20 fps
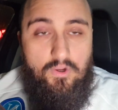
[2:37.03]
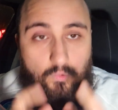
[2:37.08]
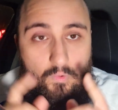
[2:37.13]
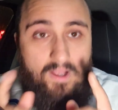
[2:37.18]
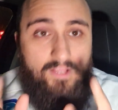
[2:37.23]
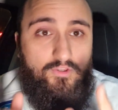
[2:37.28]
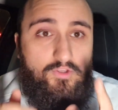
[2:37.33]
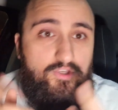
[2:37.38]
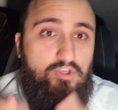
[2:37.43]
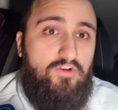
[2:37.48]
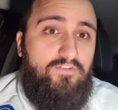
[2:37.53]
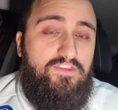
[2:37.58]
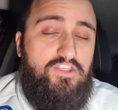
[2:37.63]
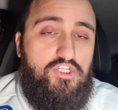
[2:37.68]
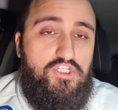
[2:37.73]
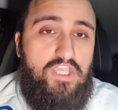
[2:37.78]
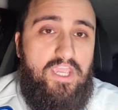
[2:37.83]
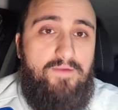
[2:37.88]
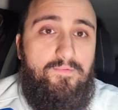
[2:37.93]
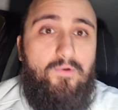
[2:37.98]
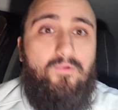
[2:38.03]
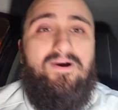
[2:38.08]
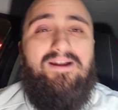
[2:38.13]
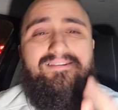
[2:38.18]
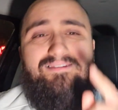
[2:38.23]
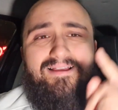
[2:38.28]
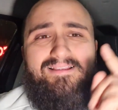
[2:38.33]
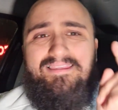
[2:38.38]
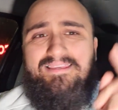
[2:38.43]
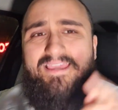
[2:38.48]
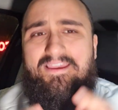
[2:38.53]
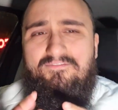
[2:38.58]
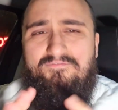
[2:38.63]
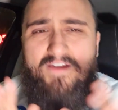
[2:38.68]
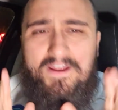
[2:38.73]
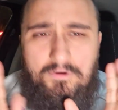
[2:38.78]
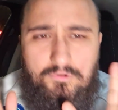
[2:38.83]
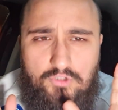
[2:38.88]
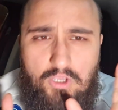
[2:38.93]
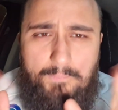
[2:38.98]
Quando io dicevo, guardate che il
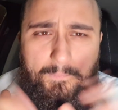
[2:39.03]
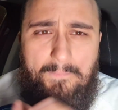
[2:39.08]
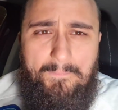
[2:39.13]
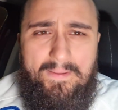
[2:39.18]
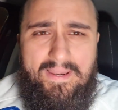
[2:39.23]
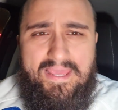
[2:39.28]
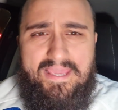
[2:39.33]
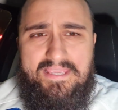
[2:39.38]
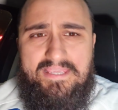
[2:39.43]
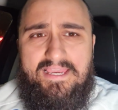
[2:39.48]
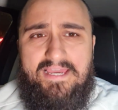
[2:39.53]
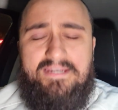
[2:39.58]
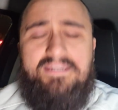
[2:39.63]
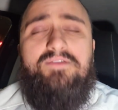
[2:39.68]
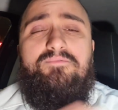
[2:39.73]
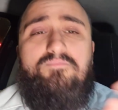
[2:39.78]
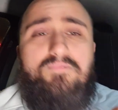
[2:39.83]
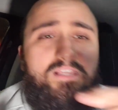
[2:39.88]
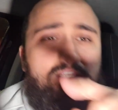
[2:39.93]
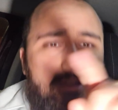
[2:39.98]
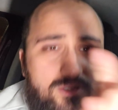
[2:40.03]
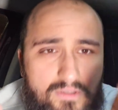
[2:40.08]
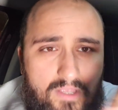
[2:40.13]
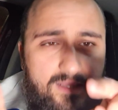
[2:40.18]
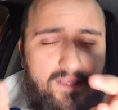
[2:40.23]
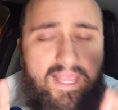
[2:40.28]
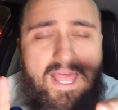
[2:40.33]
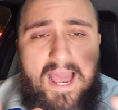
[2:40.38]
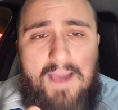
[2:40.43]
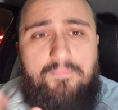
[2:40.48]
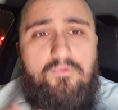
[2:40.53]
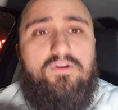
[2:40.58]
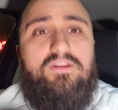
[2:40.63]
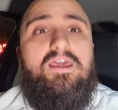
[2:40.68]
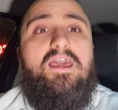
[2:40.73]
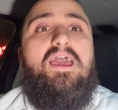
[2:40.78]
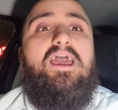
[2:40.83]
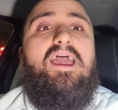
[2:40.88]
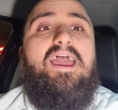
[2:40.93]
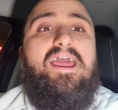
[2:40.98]
vero top player in questo è
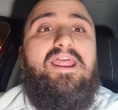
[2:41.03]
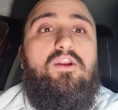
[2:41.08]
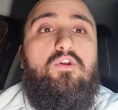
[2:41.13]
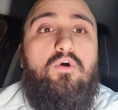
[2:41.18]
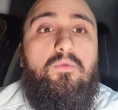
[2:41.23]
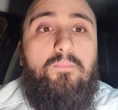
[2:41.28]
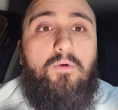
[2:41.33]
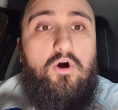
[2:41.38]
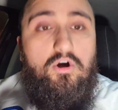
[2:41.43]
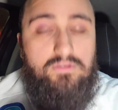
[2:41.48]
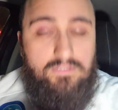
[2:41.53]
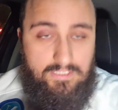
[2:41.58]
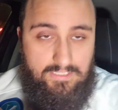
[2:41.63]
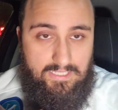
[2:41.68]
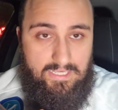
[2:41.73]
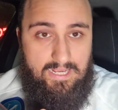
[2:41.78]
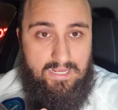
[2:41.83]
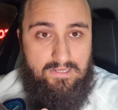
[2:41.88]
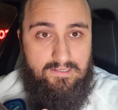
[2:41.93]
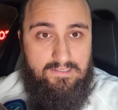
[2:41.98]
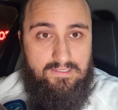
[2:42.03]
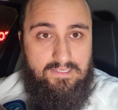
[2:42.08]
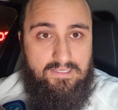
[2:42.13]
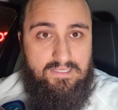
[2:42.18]
Napoli, è Lobotka.